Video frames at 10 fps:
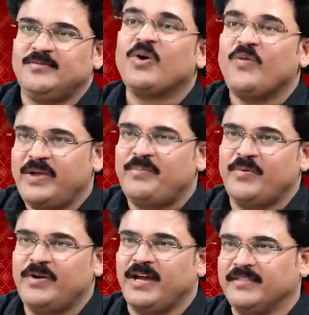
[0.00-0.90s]
ఒకవైపు
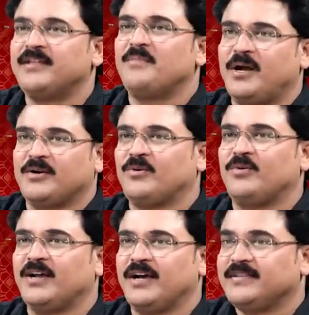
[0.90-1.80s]
ఉండి అందరు
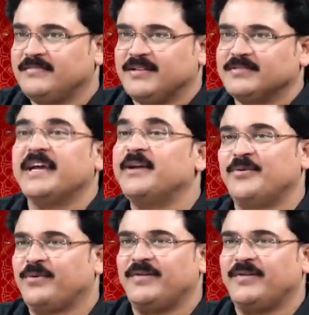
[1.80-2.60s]
మాట్లాడుకున్నా కానీ తన సైడ్